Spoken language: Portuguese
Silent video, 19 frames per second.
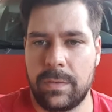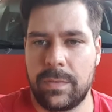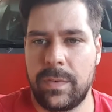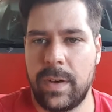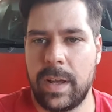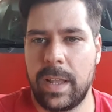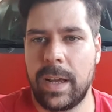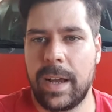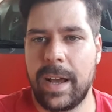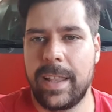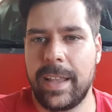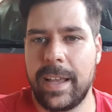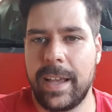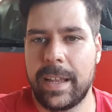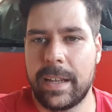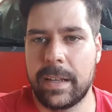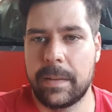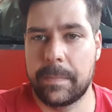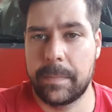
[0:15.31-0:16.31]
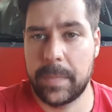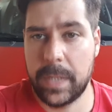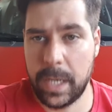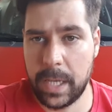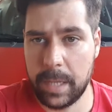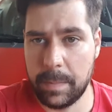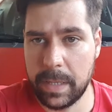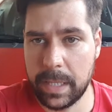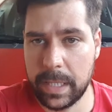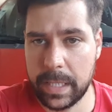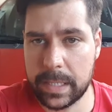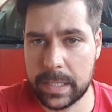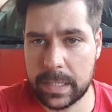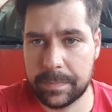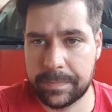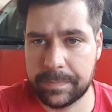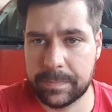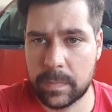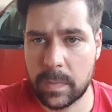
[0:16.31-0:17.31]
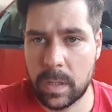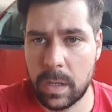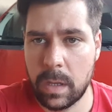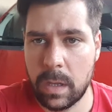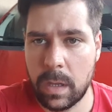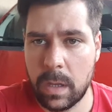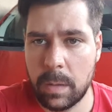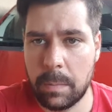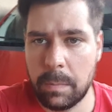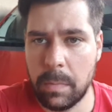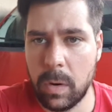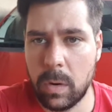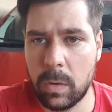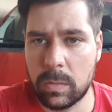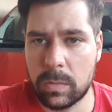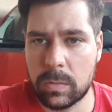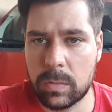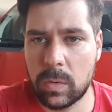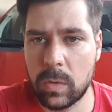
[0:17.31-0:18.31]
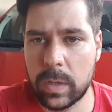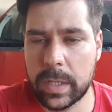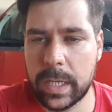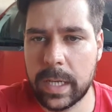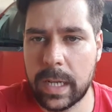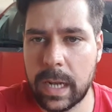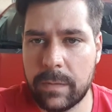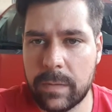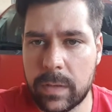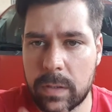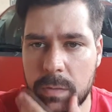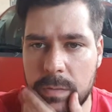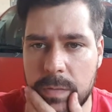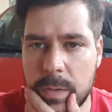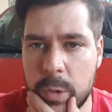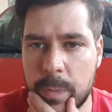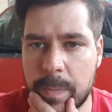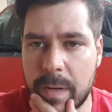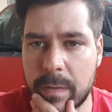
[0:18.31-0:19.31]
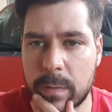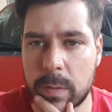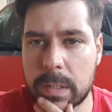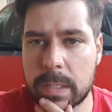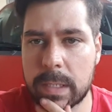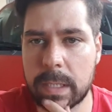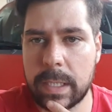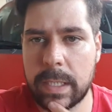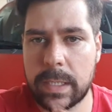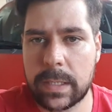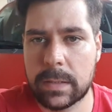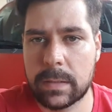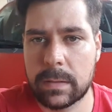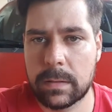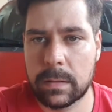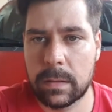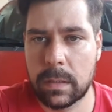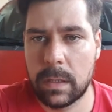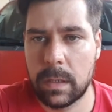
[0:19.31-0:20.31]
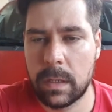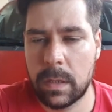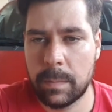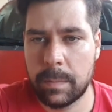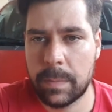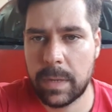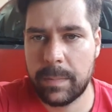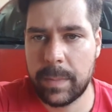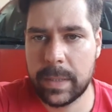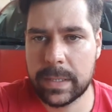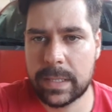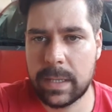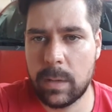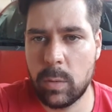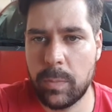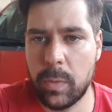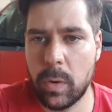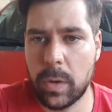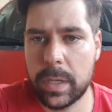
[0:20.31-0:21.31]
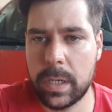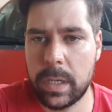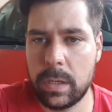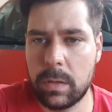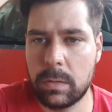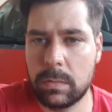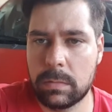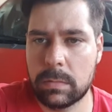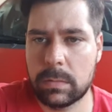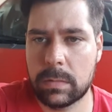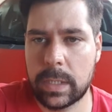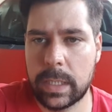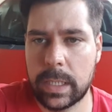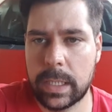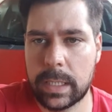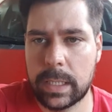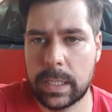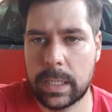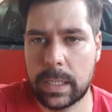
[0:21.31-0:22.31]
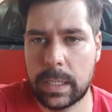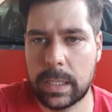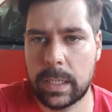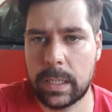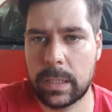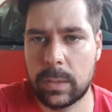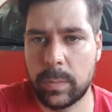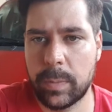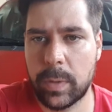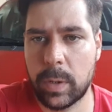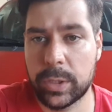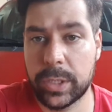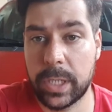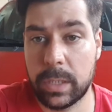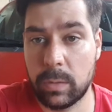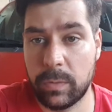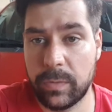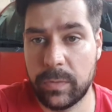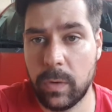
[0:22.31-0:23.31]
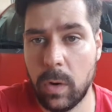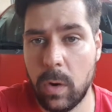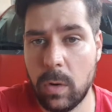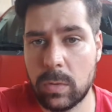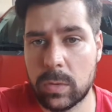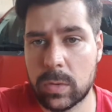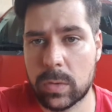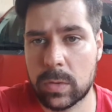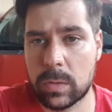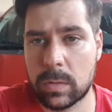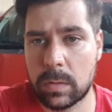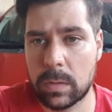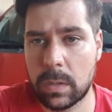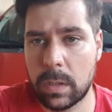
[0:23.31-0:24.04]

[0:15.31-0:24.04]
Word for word: Fala galera, e aí, beleza? Bom, tô aqui gravando um vídeo para vocês para passar um pouquinho né, da, do projeto Focus